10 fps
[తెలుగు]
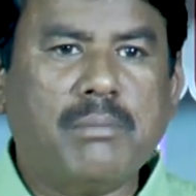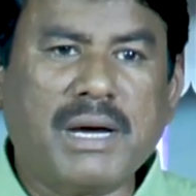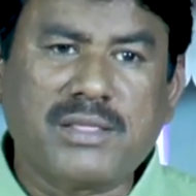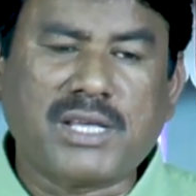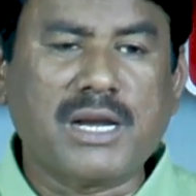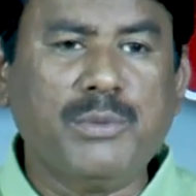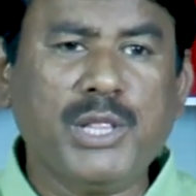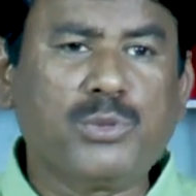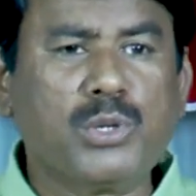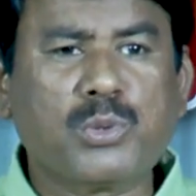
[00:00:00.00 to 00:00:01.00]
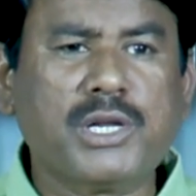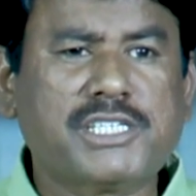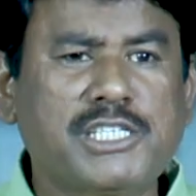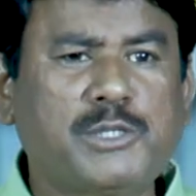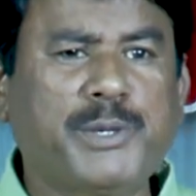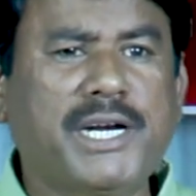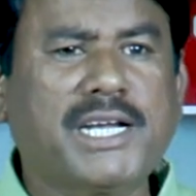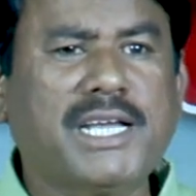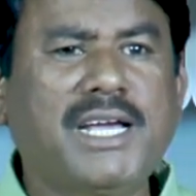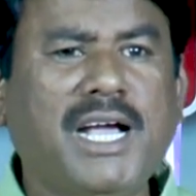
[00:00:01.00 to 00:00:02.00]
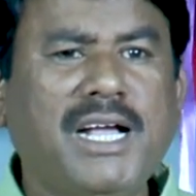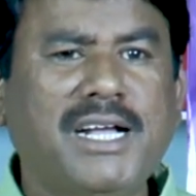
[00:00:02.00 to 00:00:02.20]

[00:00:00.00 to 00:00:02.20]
మరి ధనవంతుడు కూడా చచ్చిపోయాడు కదా